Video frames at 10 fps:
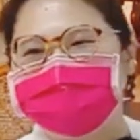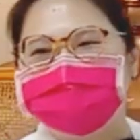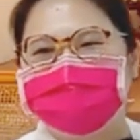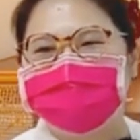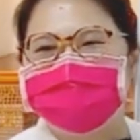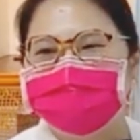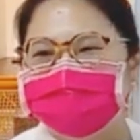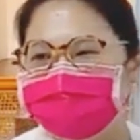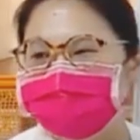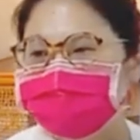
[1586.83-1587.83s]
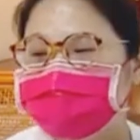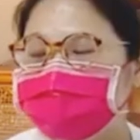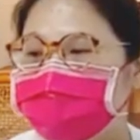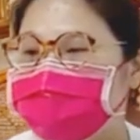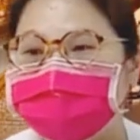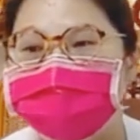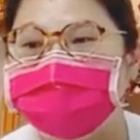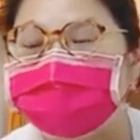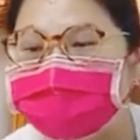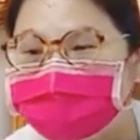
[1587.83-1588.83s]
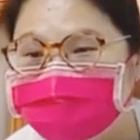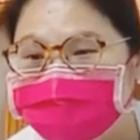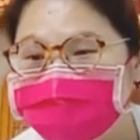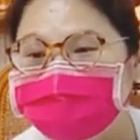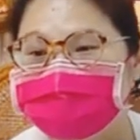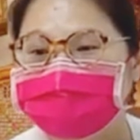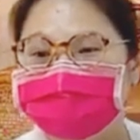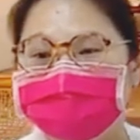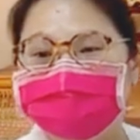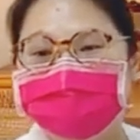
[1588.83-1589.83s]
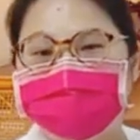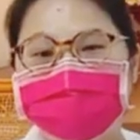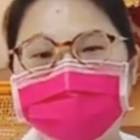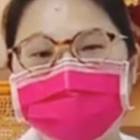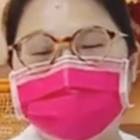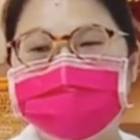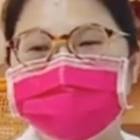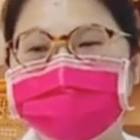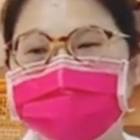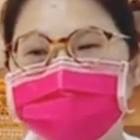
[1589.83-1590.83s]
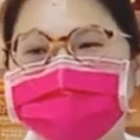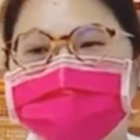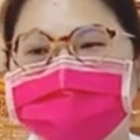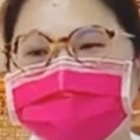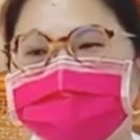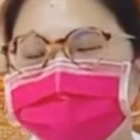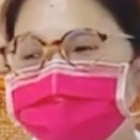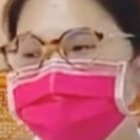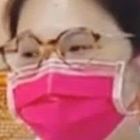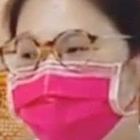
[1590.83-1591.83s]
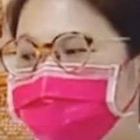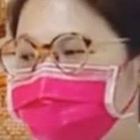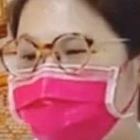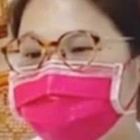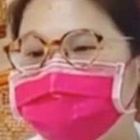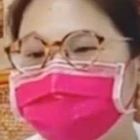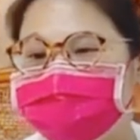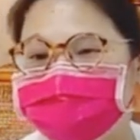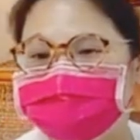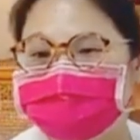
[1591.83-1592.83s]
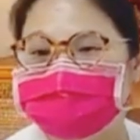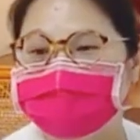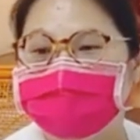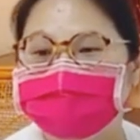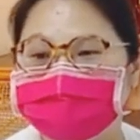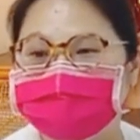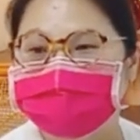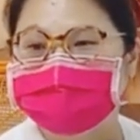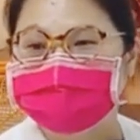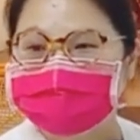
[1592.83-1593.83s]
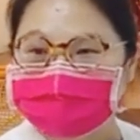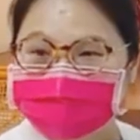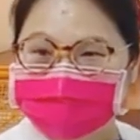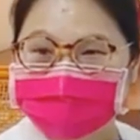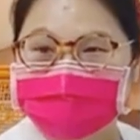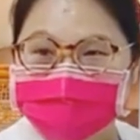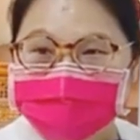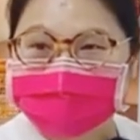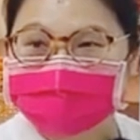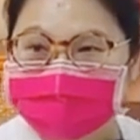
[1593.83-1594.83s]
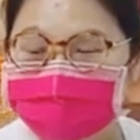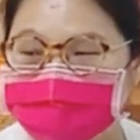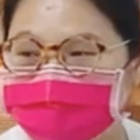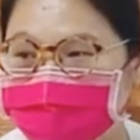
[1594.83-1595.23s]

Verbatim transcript: 已经好几年前解开了。可是当时我刚开始做的时候，我不能接受哎，我真的不能接受。我想我我干嘛